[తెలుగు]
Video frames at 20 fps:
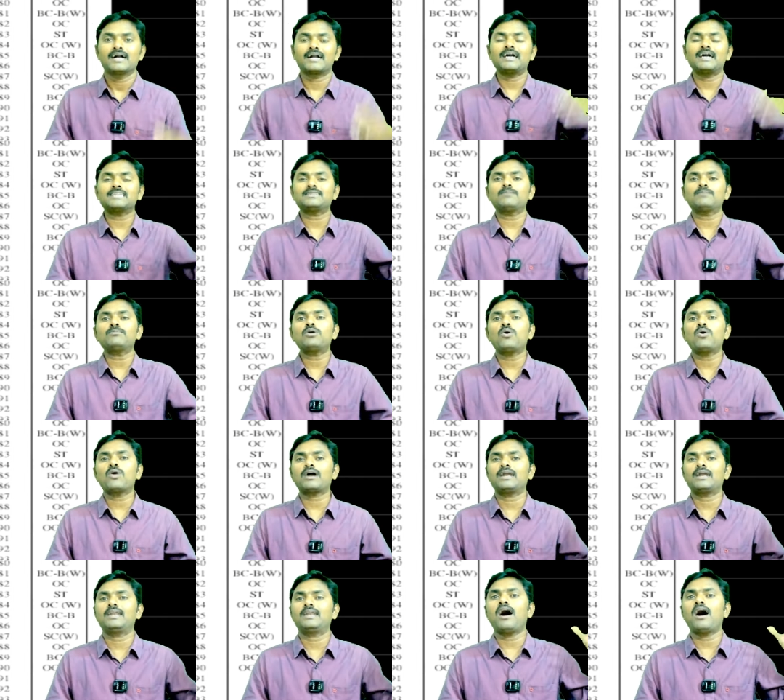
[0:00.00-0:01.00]
గతంలో
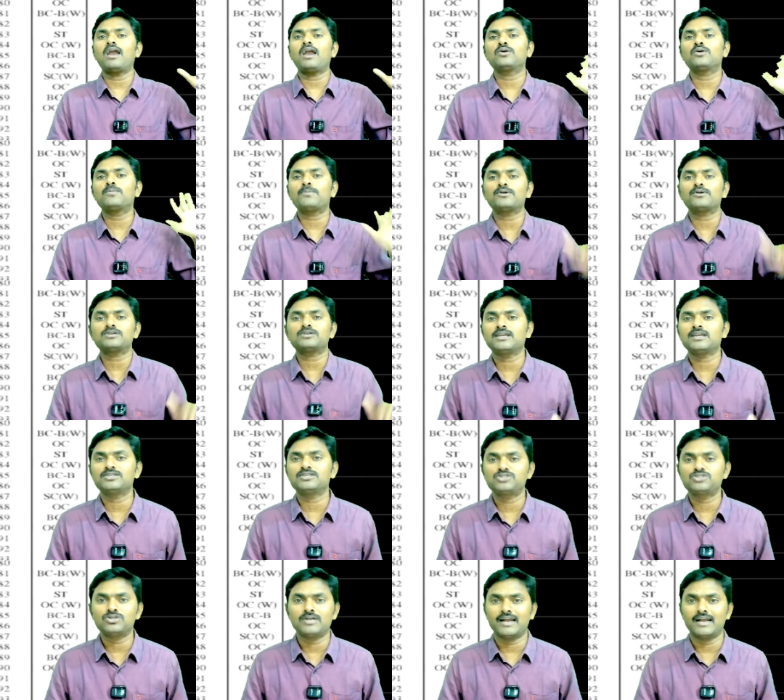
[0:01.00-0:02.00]
ఒక నాలుగు పోస్టులు
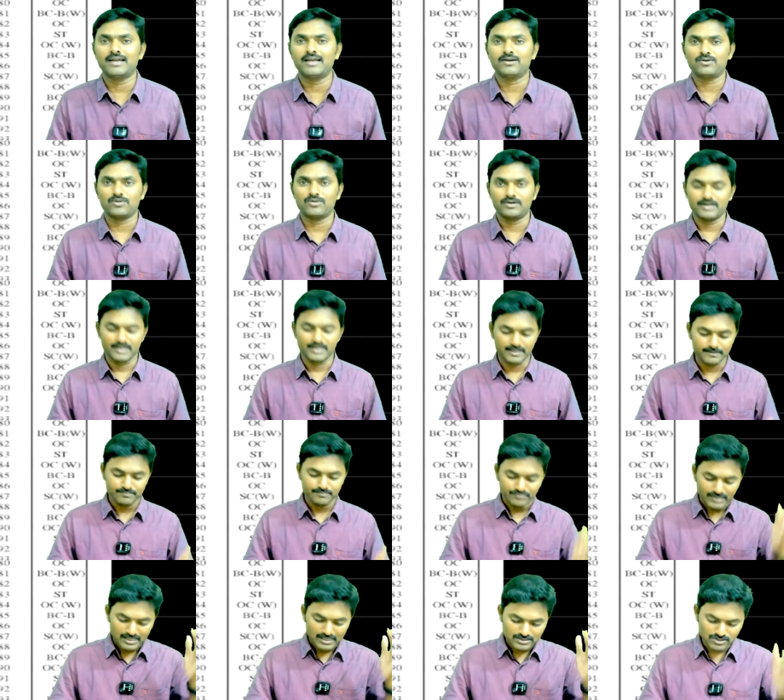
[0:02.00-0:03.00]
ఇచ్చున్నాడు అనుకోండి
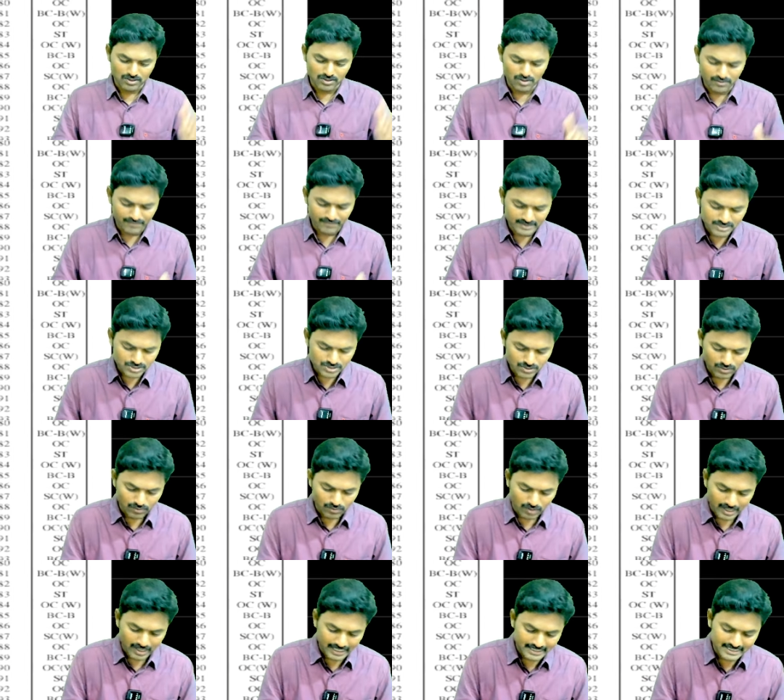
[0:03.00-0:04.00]
సో ఫస్ట్
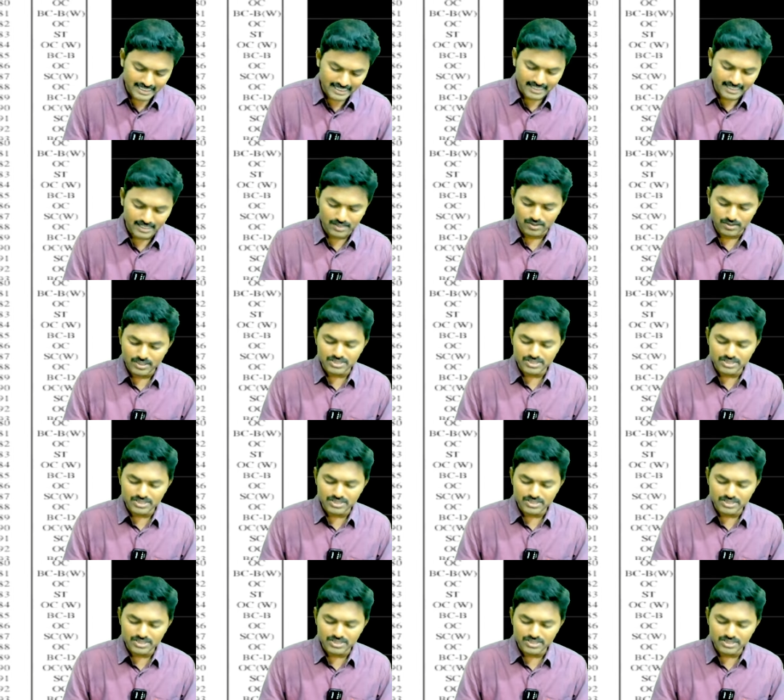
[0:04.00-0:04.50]
ఒకటి దగ్గర నుండి